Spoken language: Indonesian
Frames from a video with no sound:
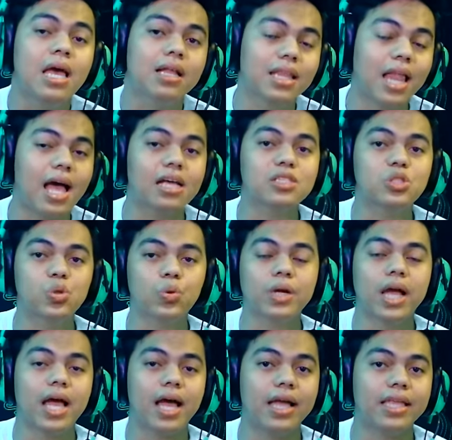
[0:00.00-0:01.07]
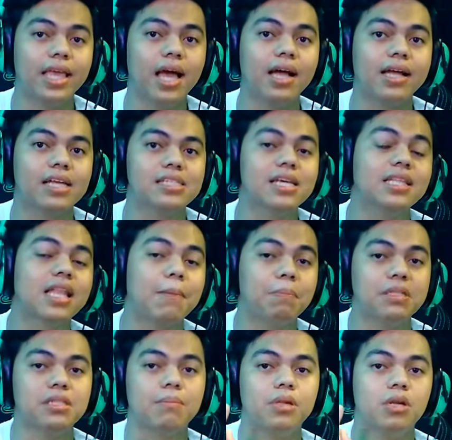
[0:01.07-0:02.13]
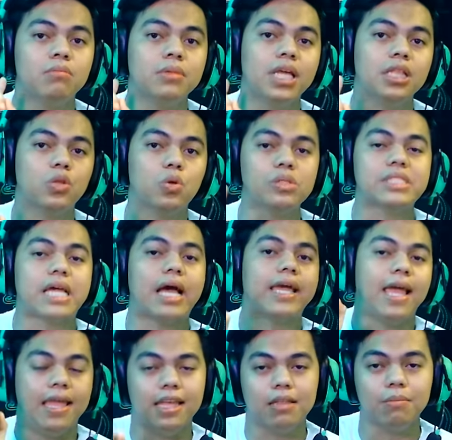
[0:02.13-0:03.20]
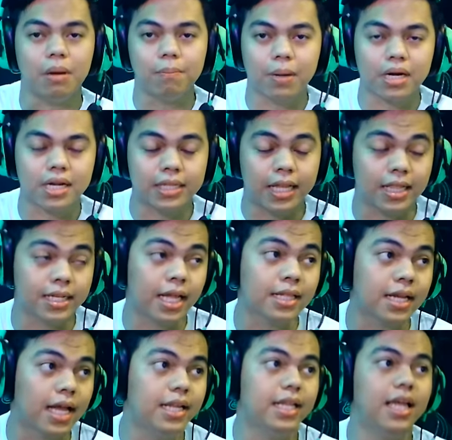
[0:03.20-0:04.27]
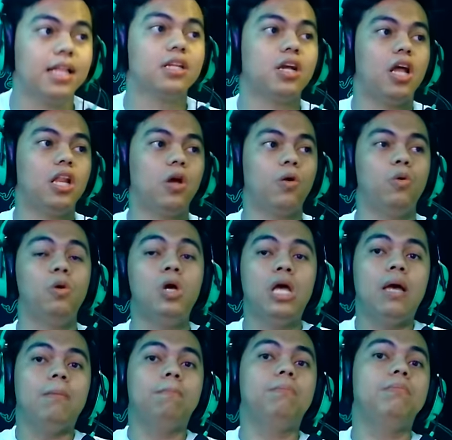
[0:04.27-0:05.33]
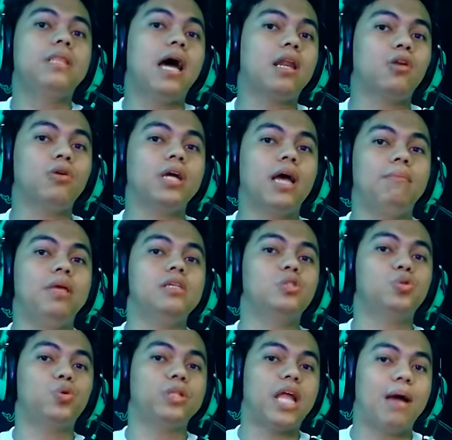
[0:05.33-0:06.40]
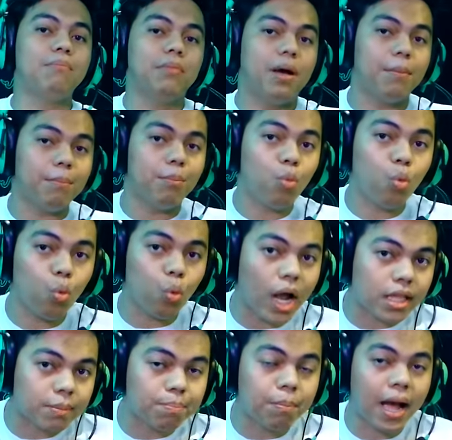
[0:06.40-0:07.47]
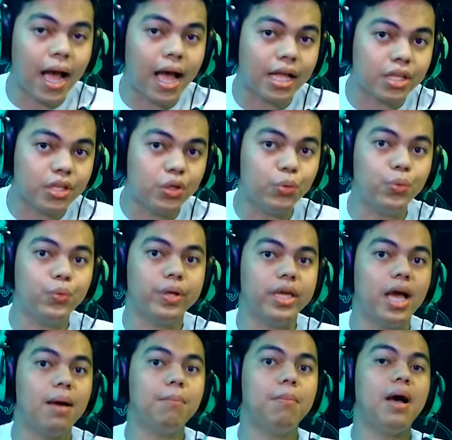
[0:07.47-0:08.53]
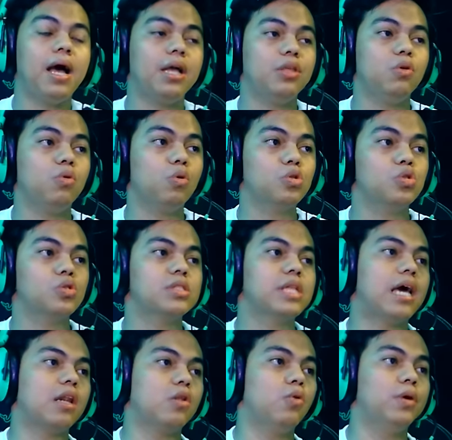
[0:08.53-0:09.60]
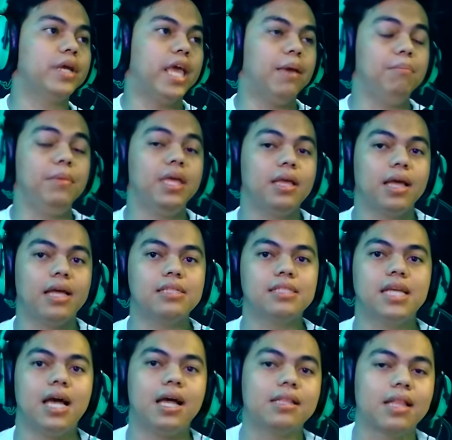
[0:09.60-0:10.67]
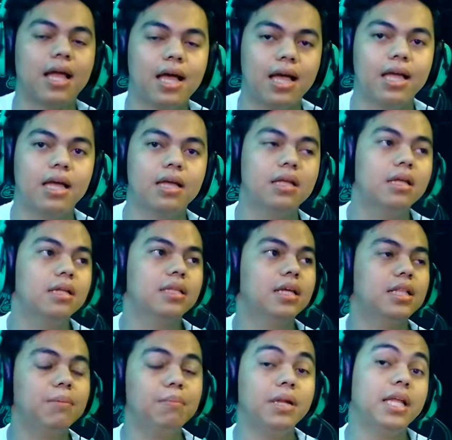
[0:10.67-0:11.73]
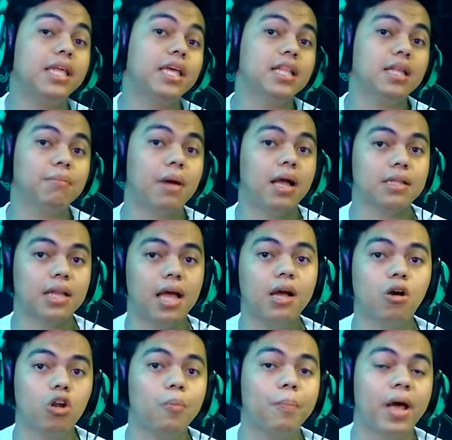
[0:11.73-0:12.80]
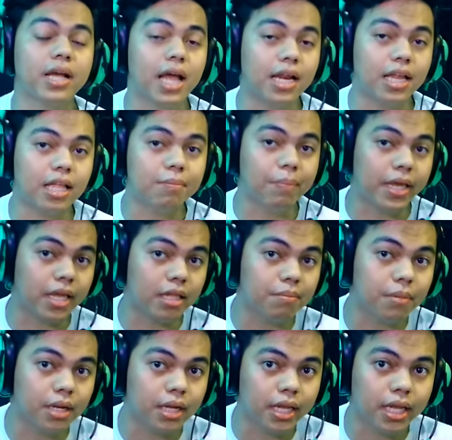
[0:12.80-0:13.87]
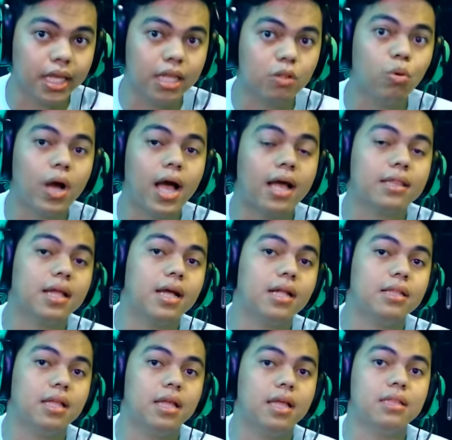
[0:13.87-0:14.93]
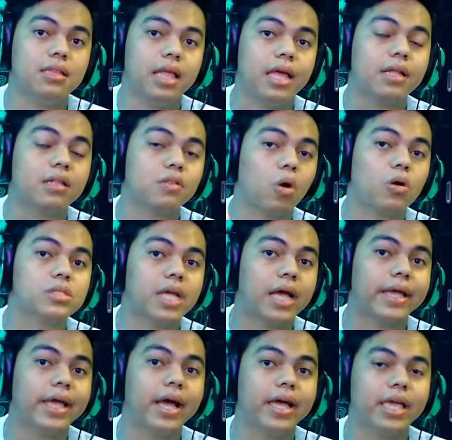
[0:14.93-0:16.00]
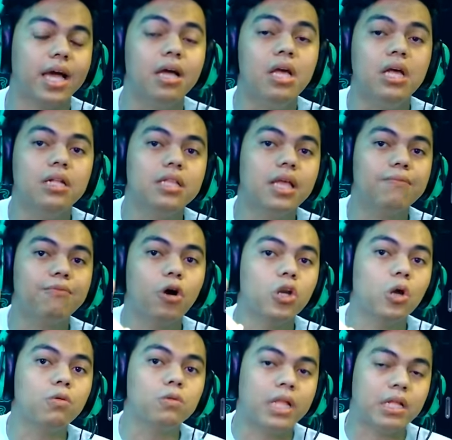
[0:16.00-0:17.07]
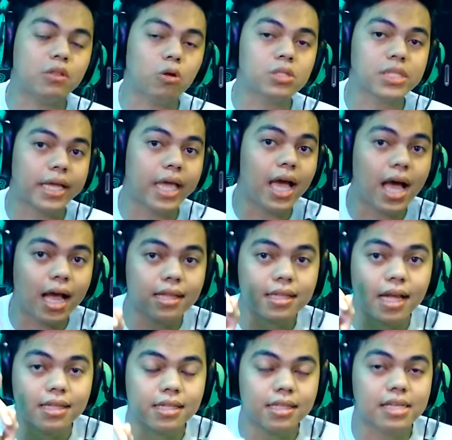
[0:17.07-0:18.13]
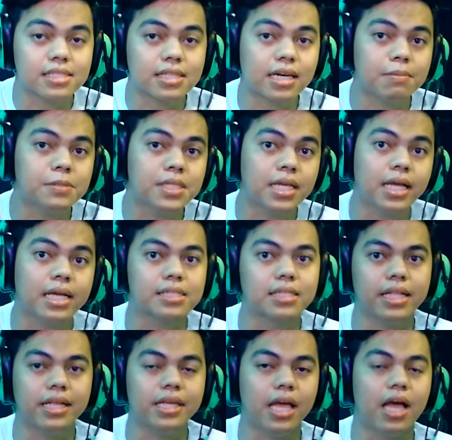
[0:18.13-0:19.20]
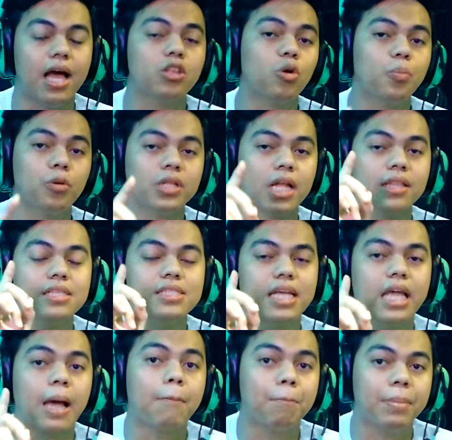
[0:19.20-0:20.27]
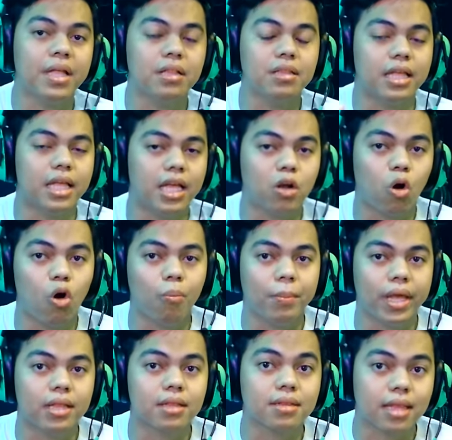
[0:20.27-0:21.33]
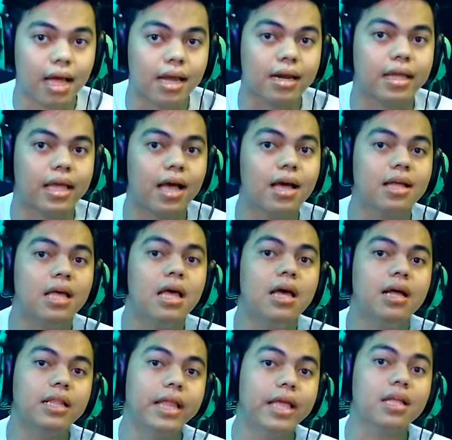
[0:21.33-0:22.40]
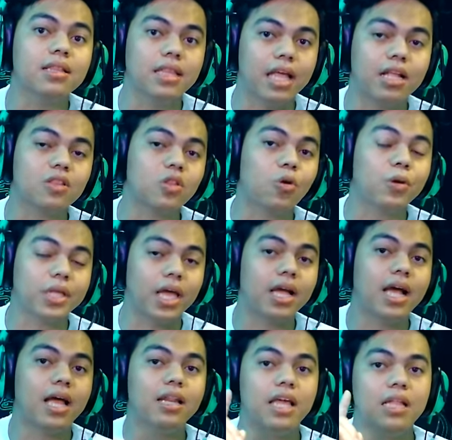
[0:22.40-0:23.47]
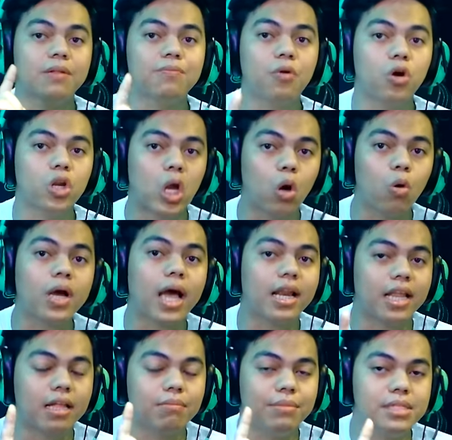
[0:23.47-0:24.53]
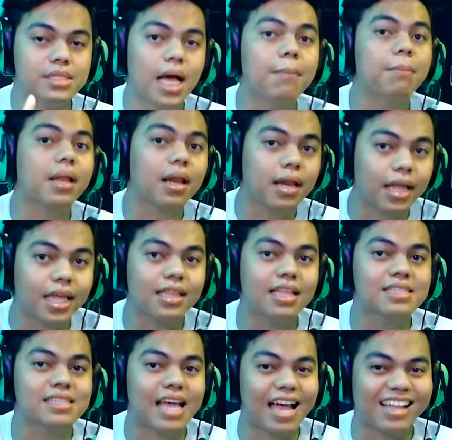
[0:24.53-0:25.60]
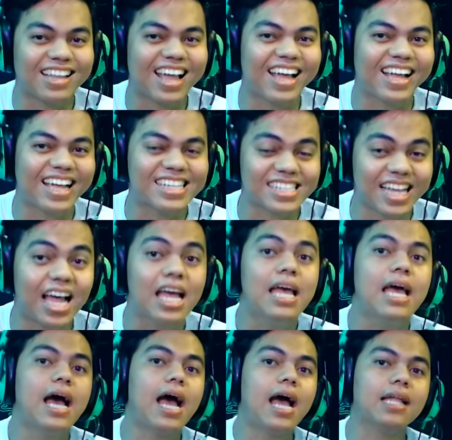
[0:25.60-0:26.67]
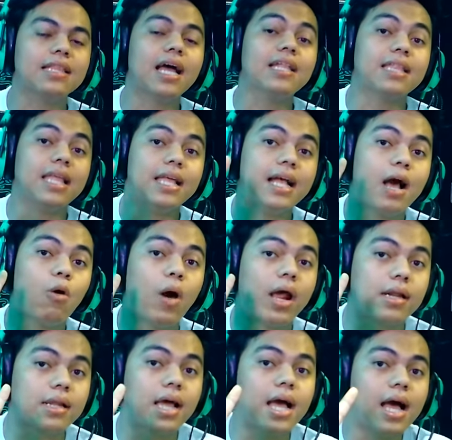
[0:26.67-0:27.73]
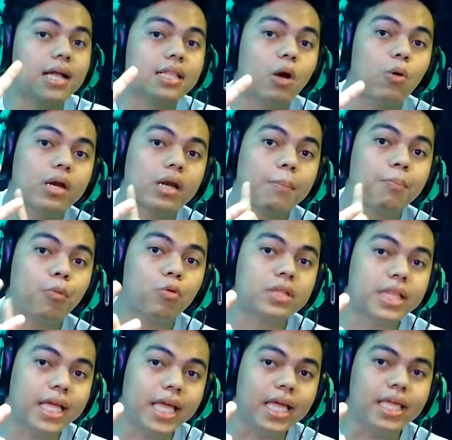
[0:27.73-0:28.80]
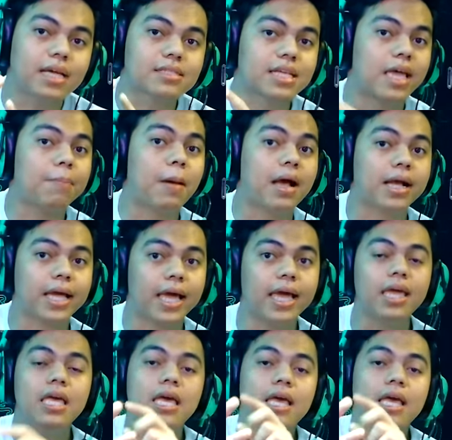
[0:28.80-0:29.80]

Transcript: langsung aja guys ya. Tapi sebelum itu saya ingin memperkenalkan kalian kalau Darlung Gaming sudah membuat baju ya, baju khusus Darlung Gaming guys ya. Nah, jadi belinya di mana? Kalau pak kalian pengen beli itu ada di TikTok saya ya. Di follow TikTok saya ada di deskripsi guys linknya ataupun nanti saya pin di komentar ya link TikToknya kalian follow kalian bisa beli di sana guys ya. Ada tiga warna, ada warna putih yang saya pakai,